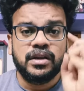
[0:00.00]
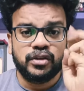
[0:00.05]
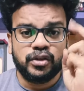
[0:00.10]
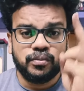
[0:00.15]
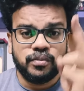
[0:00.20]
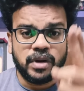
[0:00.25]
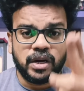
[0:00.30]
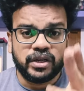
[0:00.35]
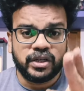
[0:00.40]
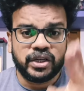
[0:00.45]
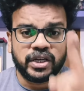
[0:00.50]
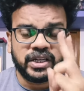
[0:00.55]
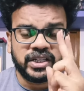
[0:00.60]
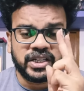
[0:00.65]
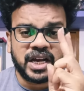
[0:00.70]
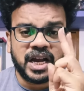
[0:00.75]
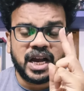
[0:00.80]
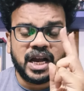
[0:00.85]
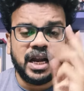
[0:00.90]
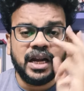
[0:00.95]
சும்மா
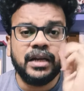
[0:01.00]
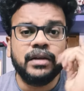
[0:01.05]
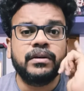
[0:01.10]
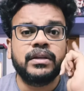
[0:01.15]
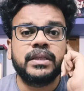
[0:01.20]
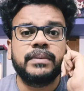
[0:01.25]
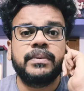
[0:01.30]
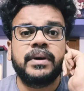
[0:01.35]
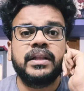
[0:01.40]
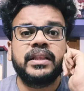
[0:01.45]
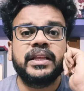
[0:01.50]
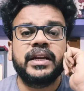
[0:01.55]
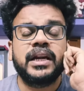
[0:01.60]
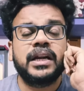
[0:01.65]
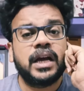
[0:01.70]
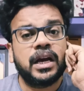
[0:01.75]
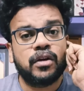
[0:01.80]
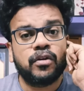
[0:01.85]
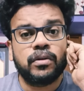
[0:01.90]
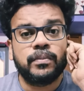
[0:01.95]
டஷால்னு வந்து பார்த்தீங்கன்னா
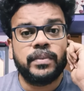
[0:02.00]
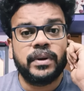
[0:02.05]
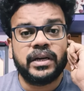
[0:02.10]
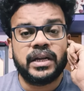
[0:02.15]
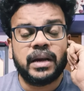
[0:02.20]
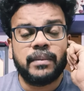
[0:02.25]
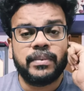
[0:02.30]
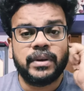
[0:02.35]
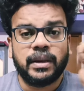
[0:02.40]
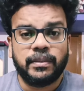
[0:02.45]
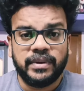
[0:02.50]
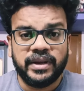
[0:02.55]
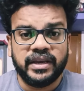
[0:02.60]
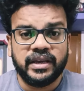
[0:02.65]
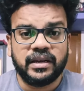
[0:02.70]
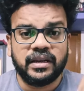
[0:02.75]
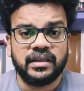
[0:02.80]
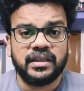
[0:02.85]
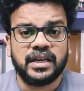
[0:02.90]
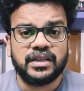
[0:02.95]
நாக் அவுட் பண்ணிட்டாப்ல
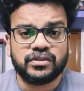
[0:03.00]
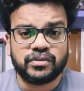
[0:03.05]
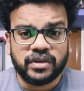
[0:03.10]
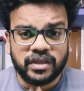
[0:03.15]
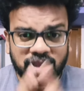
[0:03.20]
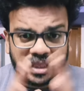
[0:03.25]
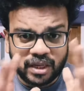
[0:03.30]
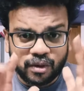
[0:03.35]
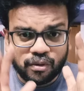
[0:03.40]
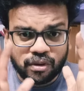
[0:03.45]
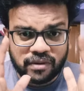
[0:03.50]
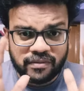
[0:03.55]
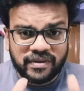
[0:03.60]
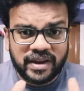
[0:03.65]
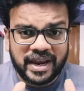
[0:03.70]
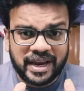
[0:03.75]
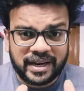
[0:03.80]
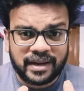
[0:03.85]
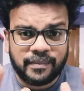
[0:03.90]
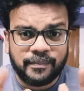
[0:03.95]
அப்படிங்கிறது தான் ஸோ இந்த ஒரு
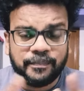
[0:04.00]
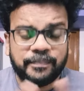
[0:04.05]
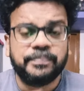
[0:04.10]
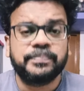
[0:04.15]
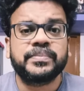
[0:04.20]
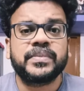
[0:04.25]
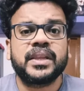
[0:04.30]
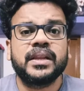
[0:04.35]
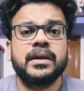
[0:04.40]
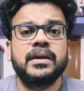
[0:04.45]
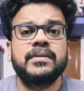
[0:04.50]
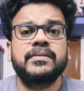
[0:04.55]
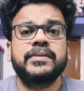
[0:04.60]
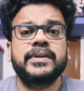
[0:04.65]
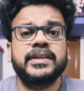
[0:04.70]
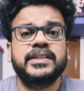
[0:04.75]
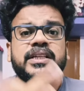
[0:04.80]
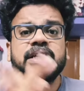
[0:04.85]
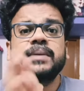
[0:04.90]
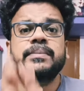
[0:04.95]
வேகம்
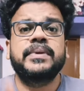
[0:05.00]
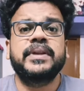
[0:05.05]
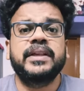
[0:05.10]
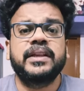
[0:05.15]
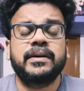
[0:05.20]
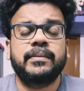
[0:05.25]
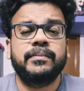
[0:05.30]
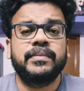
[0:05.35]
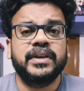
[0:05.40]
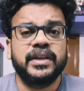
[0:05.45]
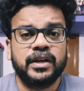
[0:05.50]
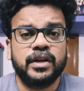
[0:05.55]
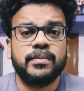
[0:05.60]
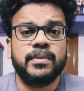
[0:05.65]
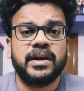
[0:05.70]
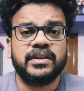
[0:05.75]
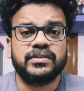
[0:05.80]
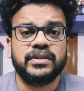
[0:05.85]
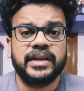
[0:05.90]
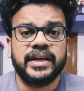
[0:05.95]
விஜய் சேதுபதி
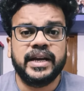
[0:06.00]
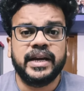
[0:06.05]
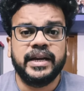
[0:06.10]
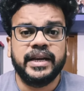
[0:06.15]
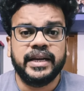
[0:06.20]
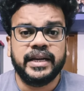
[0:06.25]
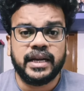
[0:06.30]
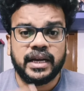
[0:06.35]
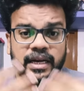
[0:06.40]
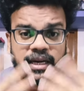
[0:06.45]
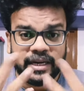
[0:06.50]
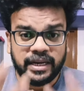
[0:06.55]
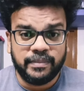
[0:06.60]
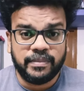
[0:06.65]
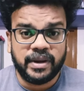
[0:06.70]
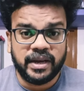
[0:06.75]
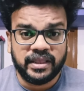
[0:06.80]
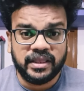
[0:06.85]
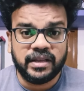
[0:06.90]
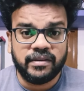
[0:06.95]
இருக்குமான்னு சொல்லி கேட்டிங்கன்னா
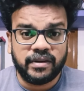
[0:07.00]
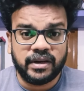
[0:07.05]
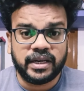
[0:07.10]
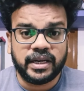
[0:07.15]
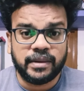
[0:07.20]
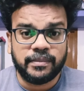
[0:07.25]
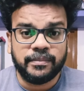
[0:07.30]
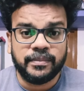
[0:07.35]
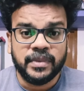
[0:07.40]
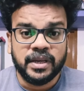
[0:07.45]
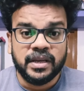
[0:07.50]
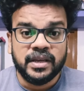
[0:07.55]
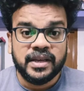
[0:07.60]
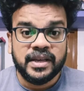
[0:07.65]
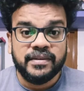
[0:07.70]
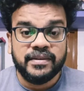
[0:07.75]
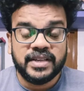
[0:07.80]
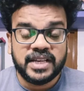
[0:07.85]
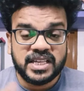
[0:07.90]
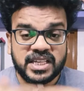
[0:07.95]
கண்டிப்பாக இந்த வட்டம்
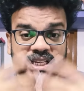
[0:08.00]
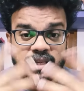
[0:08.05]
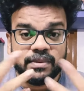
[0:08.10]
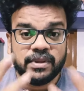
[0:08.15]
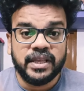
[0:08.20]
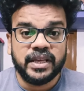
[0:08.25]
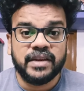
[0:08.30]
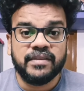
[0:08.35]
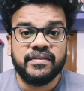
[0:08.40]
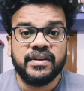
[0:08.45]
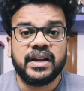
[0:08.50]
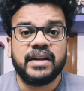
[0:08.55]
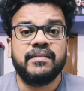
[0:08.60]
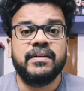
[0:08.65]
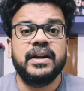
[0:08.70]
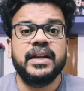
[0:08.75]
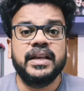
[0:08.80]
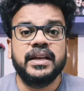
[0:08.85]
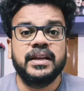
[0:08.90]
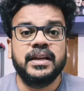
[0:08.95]
விஜய் சேதுபதிக்கும் வேறு
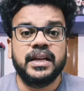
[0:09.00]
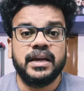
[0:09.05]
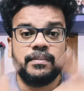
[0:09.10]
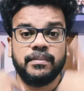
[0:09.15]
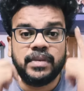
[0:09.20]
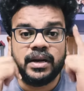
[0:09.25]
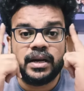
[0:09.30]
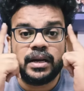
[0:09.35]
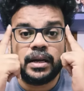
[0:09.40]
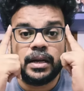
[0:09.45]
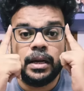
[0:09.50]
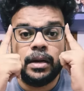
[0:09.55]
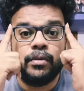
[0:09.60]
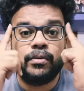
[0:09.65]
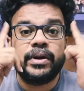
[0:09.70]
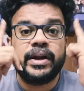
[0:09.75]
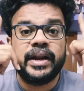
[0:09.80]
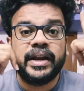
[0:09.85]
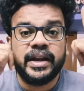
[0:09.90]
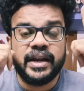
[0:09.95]
வழி இல்லை
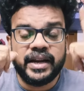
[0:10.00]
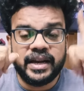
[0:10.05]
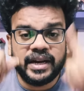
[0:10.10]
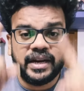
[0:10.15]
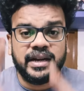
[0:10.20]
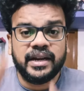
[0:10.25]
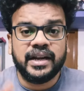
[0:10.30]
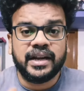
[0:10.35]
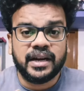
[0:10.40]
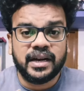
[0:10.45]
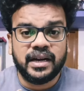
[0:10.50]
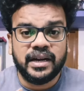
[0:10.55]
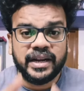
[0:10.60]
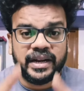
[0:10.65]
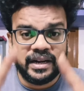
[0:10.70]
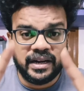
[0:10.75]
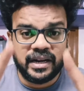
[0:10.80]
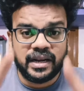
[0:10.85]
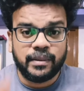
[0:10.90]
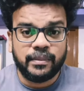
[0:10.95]
மக்களுடைய எண்ணங்கள்
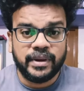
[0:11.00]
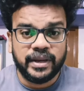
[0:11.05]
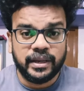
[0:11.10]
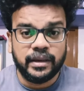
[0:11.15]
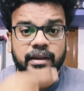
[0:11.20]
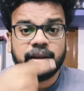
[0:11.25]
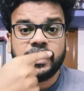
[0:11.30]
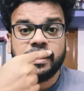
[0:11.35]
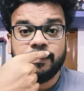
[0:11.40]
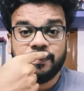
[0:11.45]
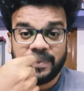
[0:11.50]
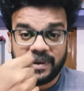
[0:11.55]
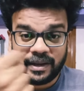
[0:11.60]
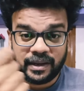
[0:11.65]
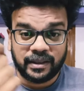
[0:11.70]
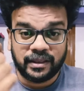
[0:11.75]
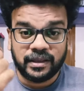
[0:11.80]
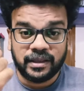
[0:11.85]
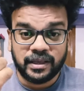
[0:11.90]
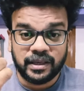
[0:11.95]
என்ன அப்படிங்கிறதை
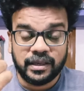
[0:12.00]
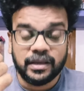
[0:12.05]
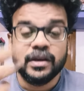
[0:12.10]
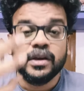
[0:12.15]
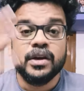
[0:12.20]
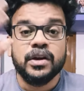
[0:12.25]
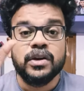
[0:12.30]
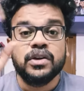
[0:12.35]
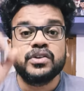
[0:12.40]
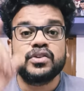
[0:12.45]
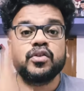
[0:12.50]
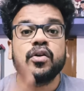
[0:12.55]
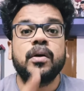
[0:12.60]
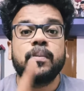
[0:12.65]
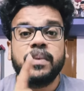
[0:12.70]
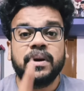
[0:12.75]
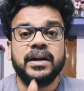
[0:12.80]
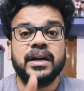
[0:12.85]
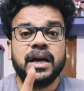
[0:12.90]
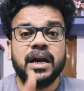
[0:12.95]
பார்த்து ஷோ
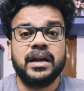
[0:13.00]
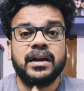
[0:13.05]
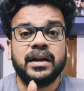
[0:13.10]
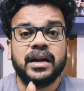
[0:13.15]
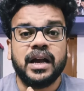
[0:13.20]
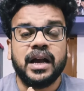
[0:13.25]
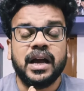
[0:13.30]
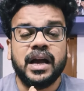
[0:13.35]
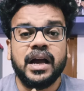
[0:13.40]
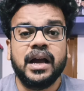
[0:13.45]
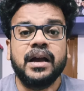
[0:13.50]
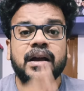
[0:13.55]
பண்ணாருன்னா